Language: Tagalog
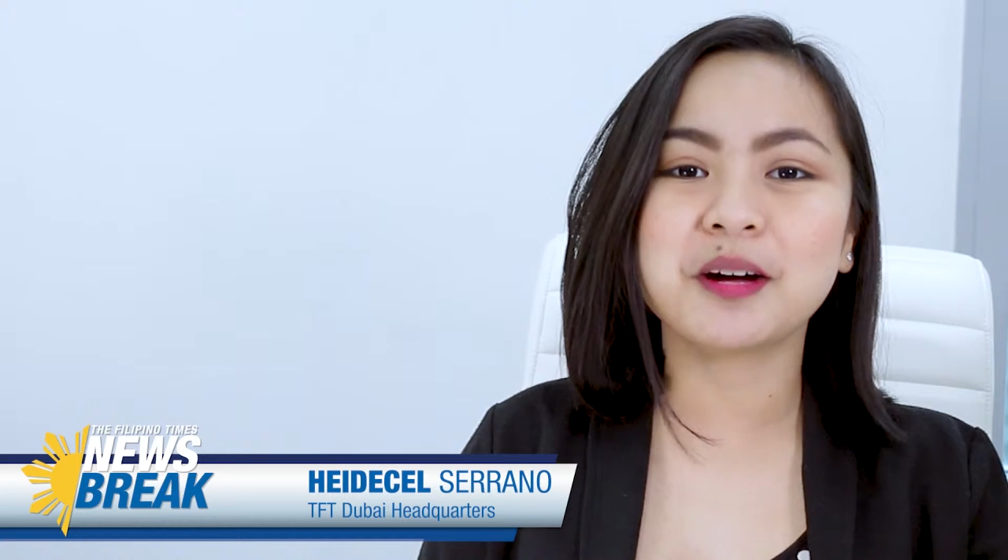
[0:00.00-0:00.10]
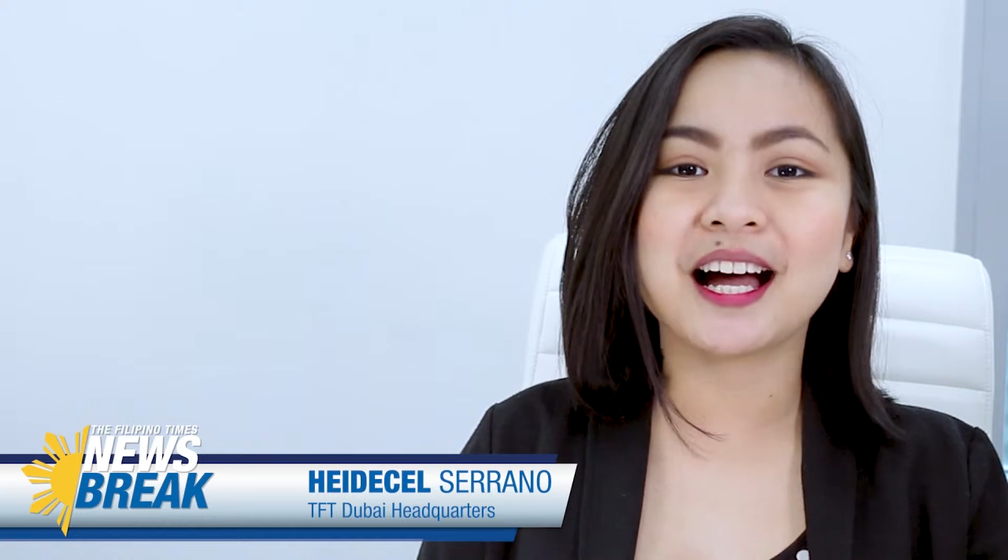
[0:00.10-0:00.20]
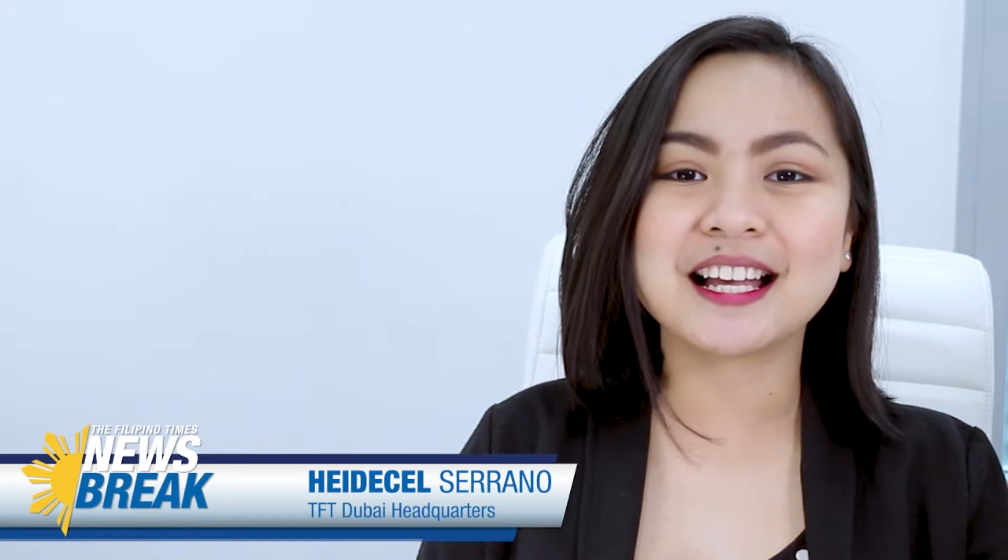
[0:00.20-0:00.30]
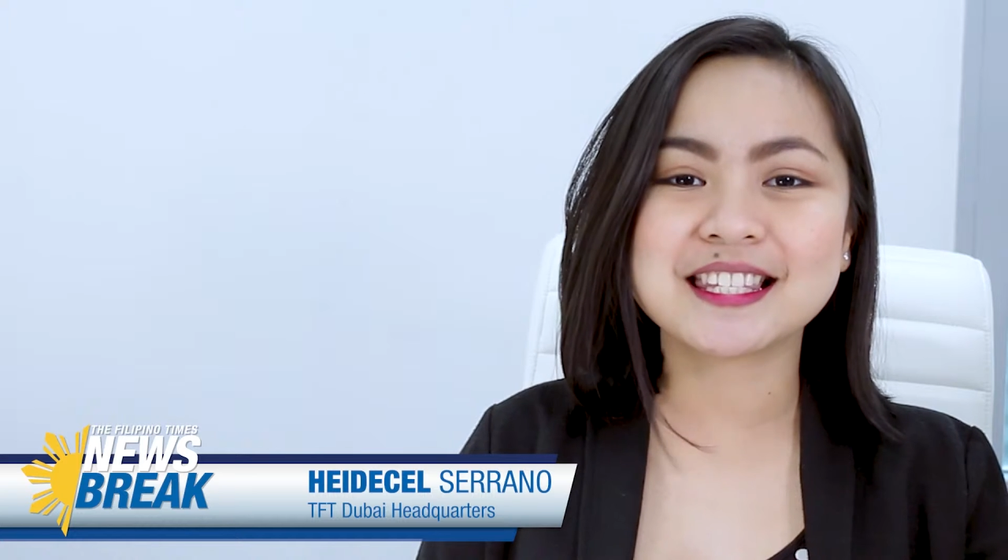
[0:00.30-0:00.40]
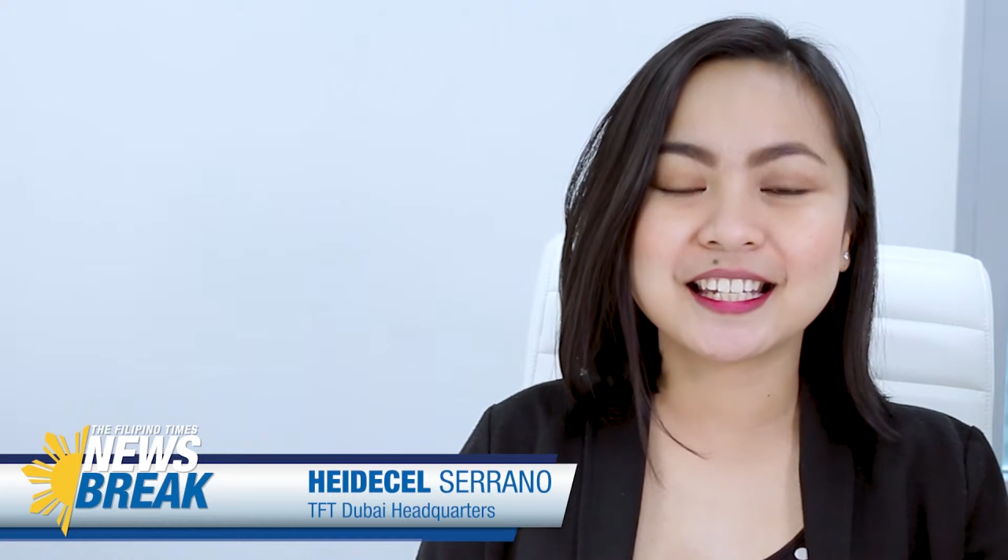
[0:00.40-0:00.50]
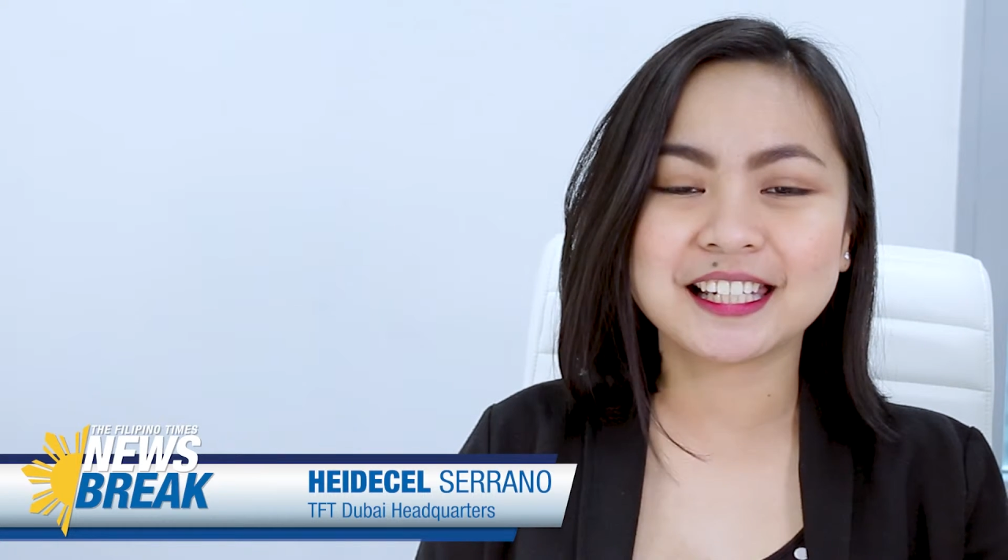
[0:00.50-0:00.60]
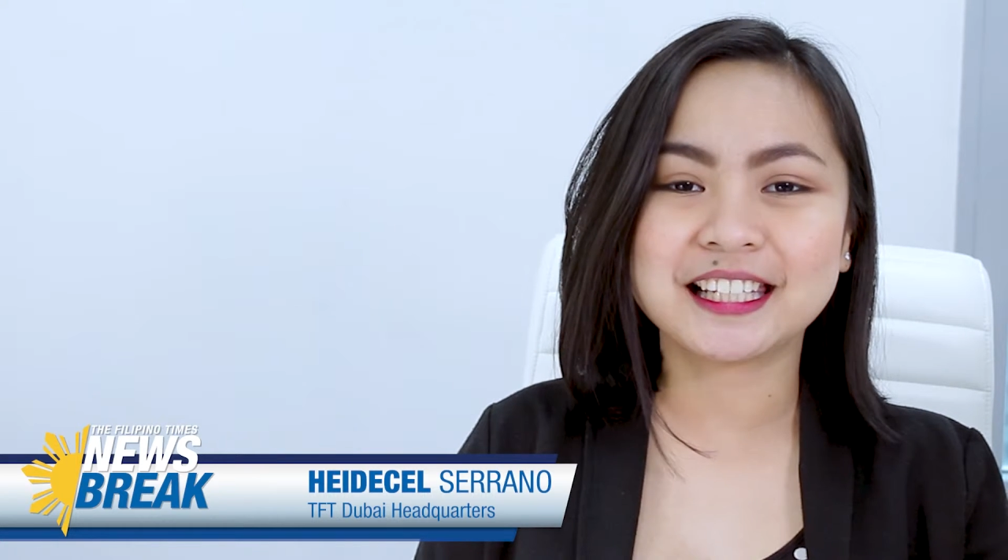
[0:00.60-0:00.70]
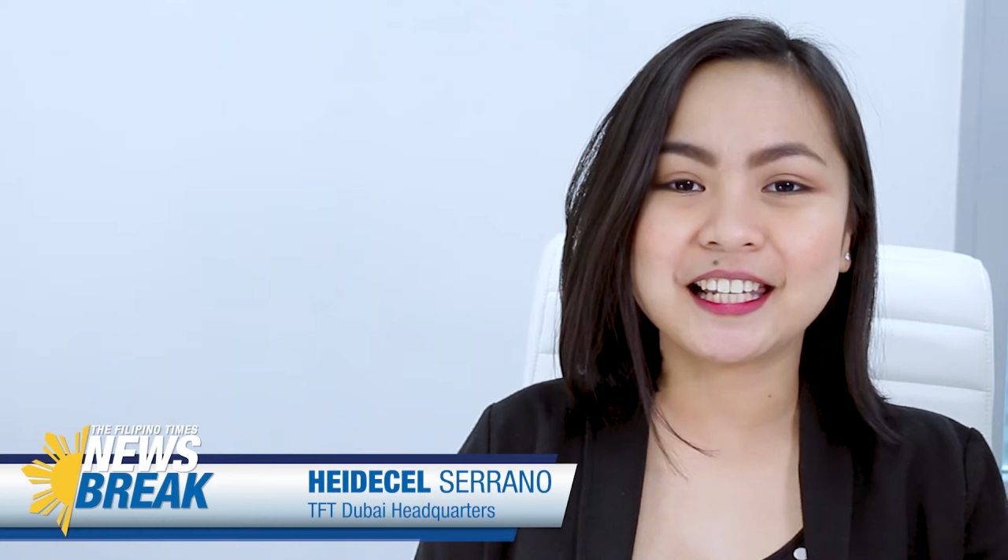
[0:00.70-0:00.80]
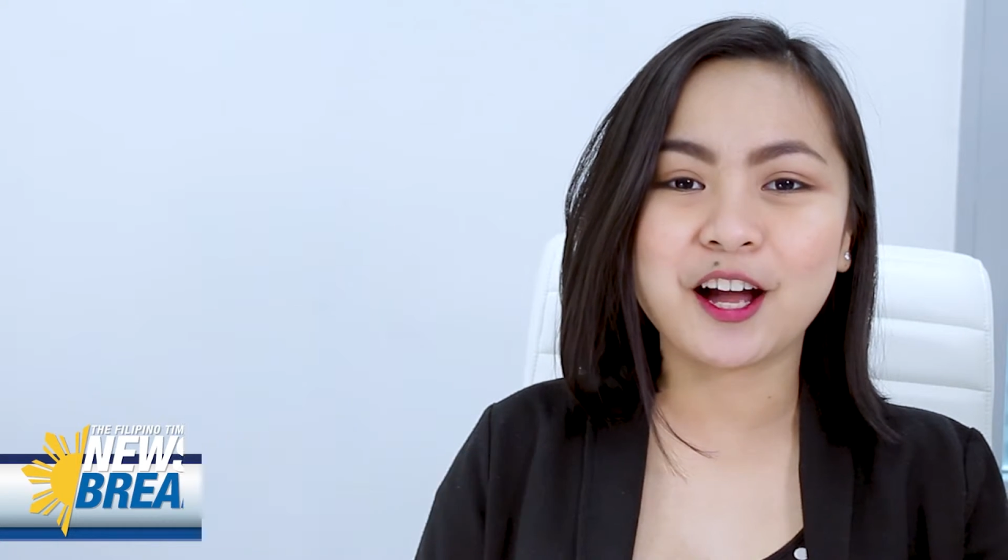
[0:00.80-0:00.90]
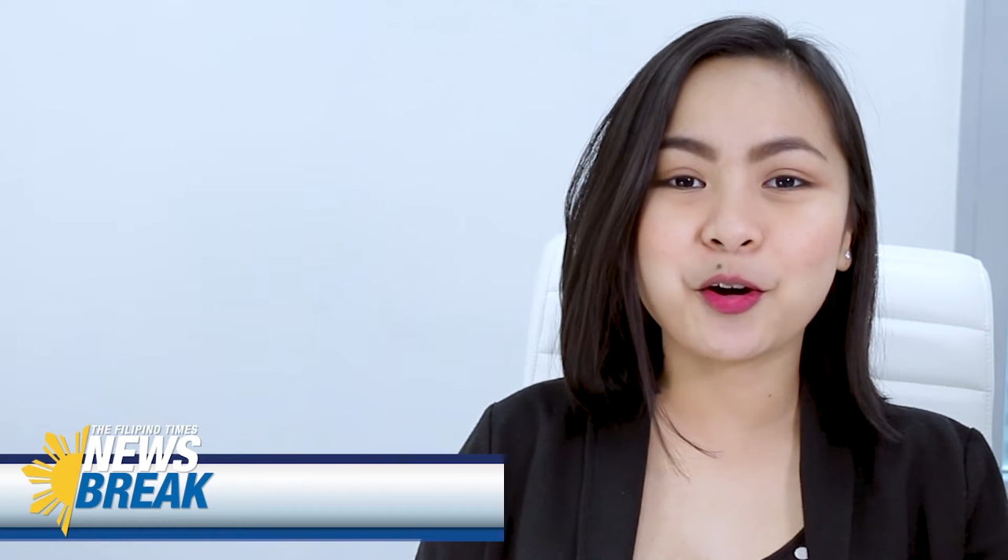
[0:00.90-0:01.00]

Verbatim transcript: mga sarili.